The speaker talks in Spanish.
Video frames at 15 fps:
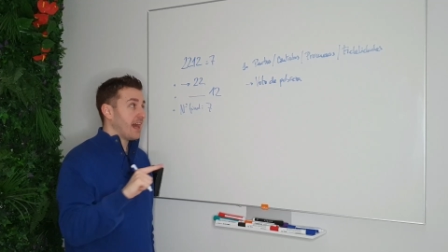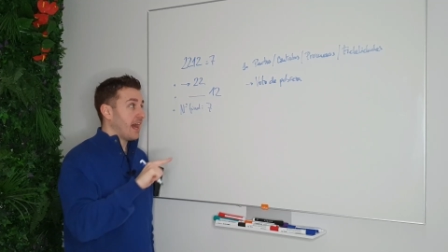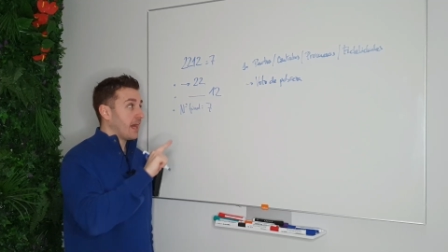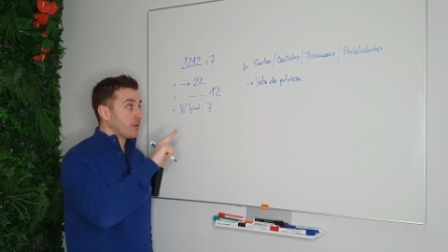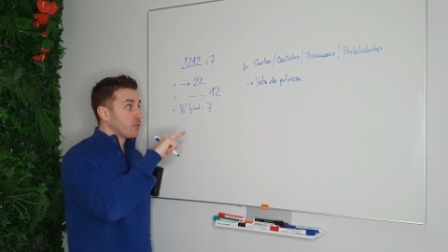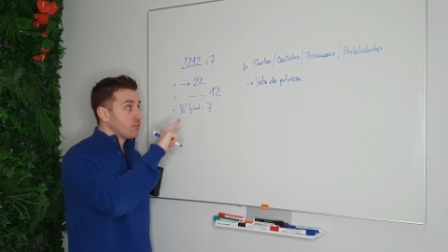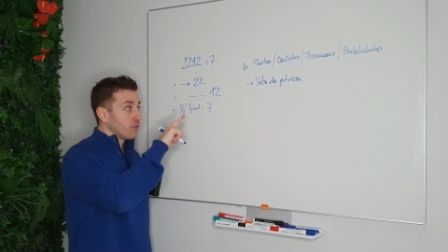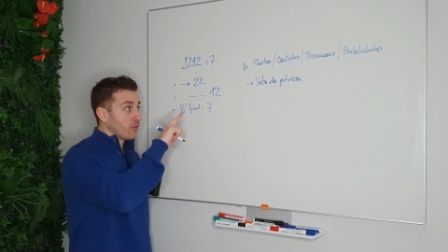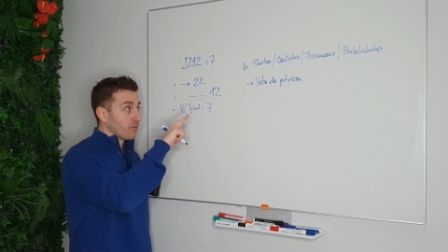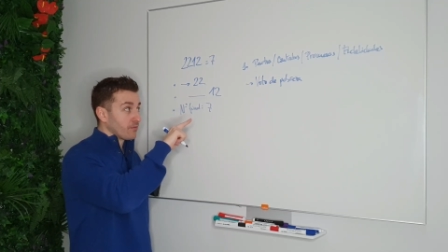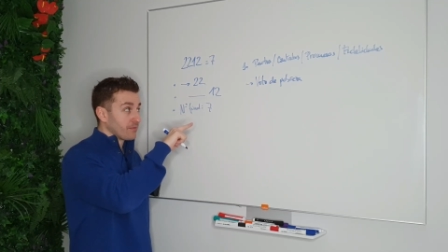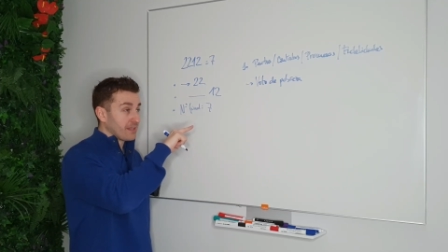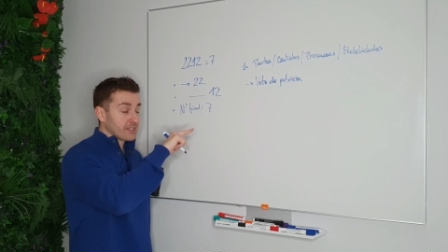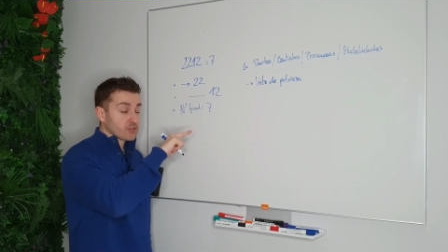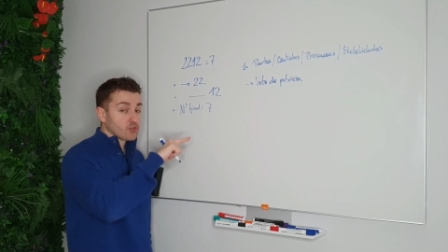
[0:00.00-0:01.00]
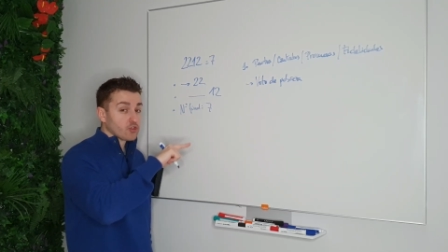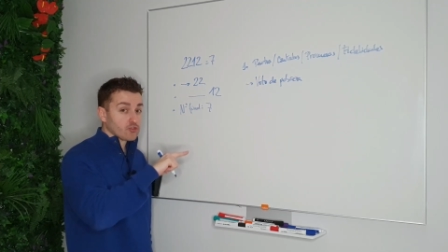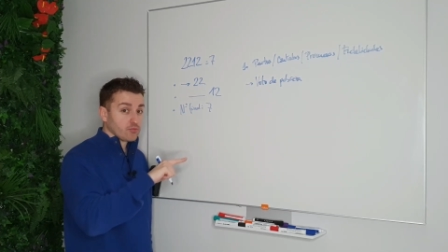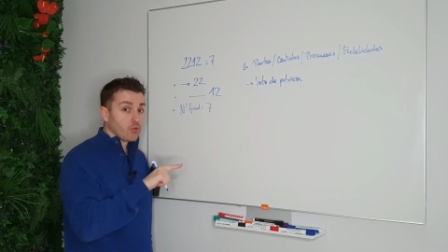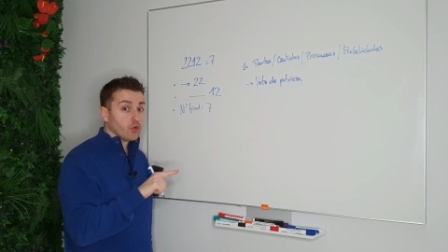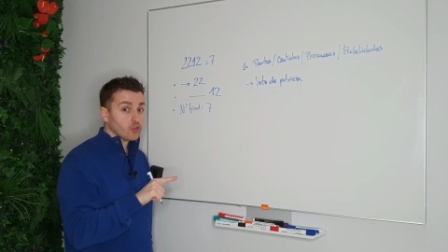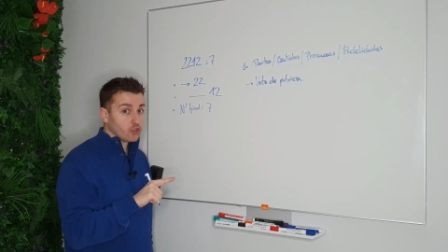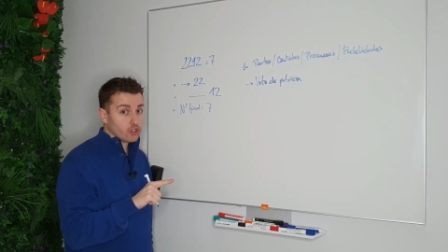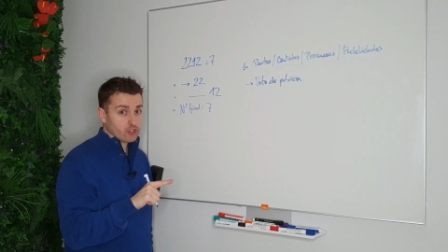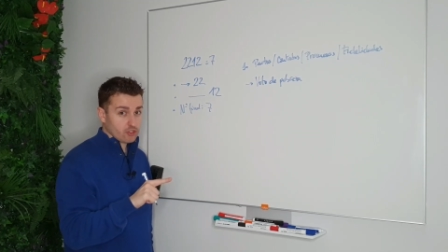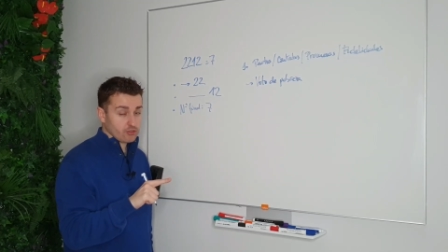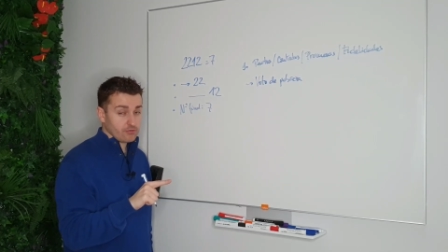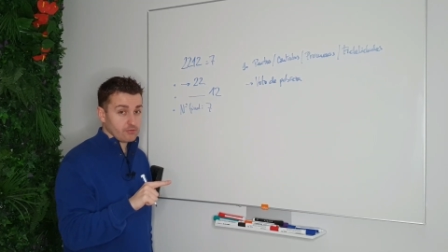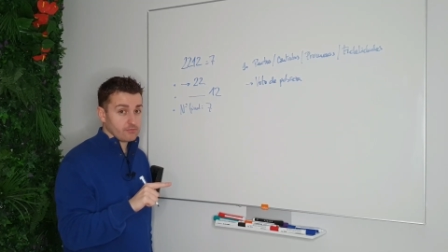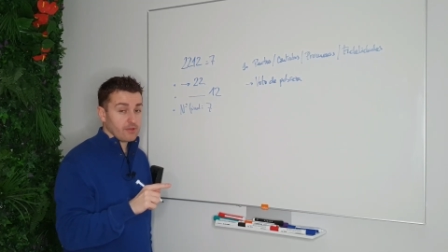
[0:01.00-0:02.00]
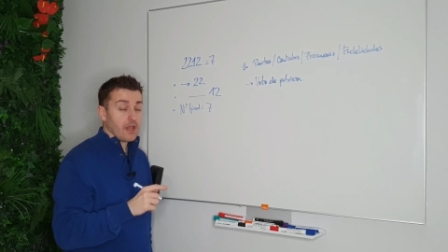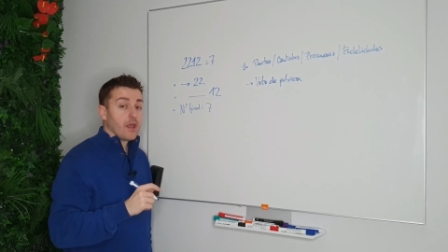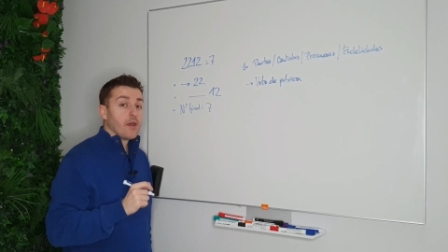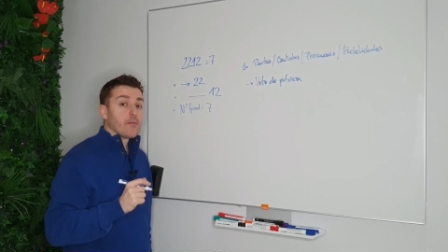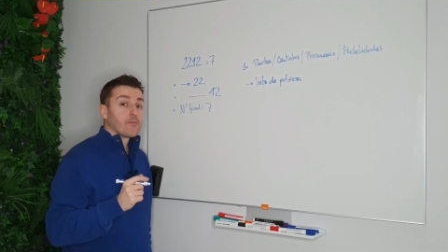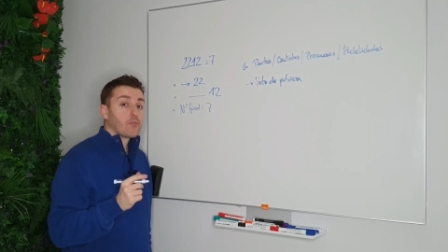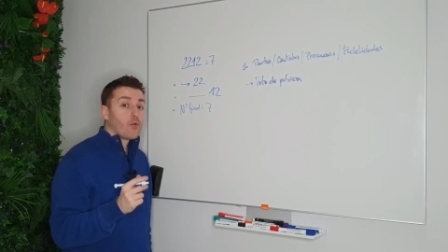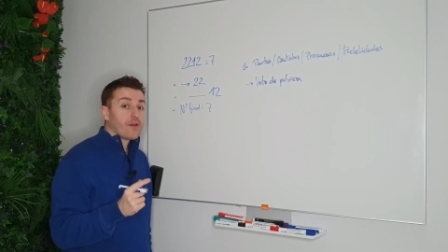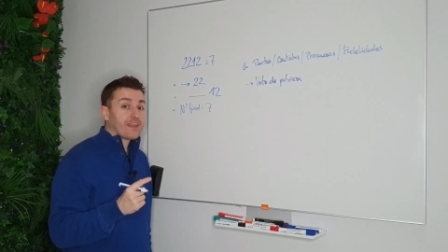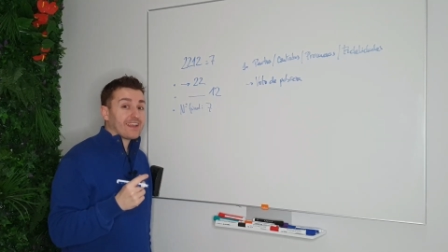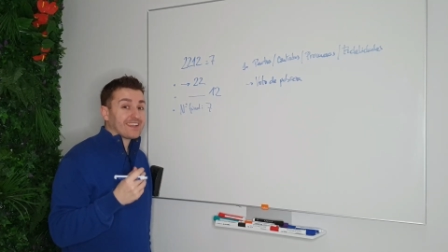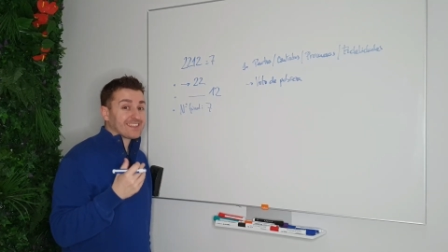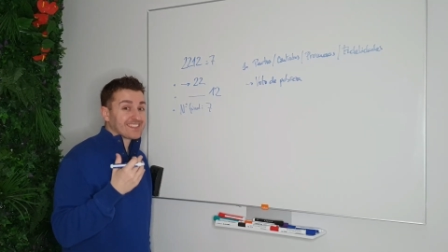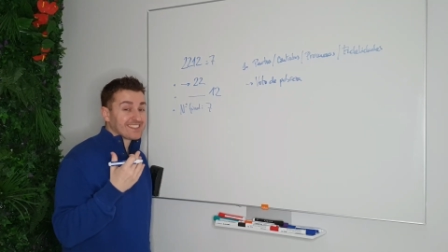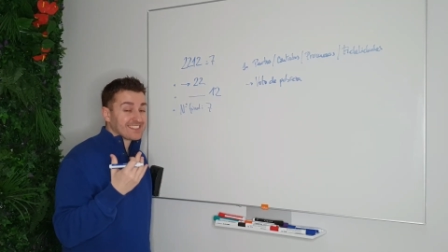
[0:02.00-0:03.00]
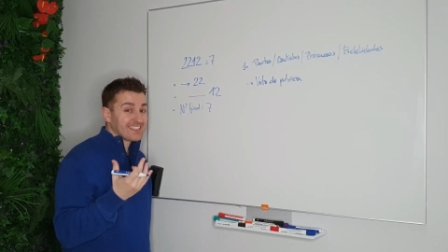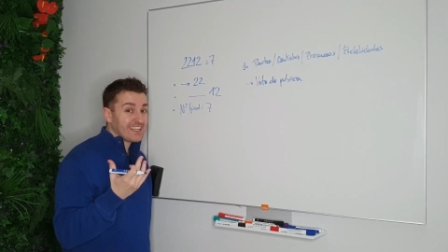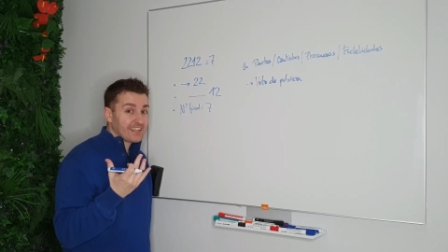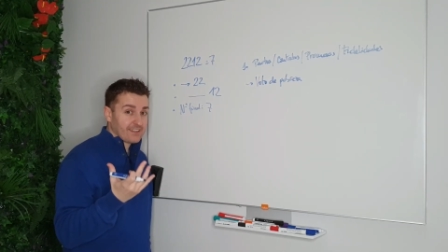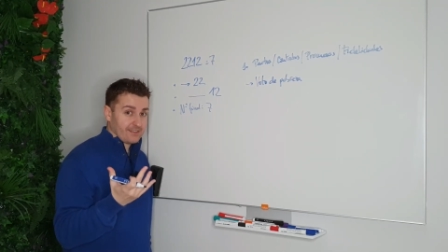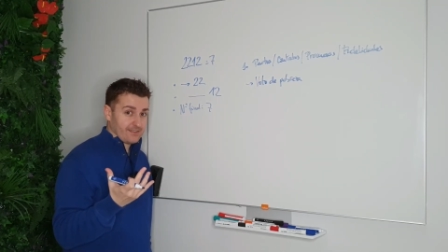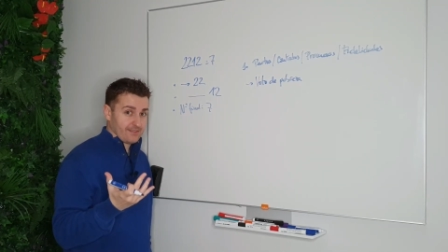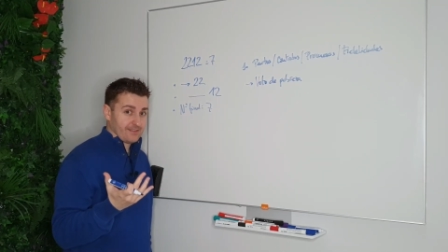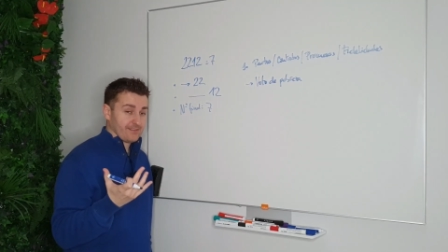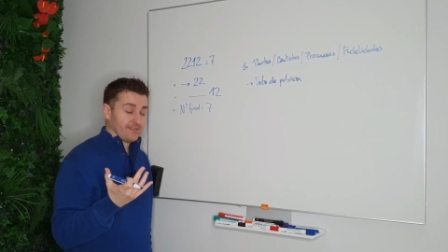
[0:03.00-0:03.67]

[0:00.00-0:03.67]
alguno de estos votos puede ser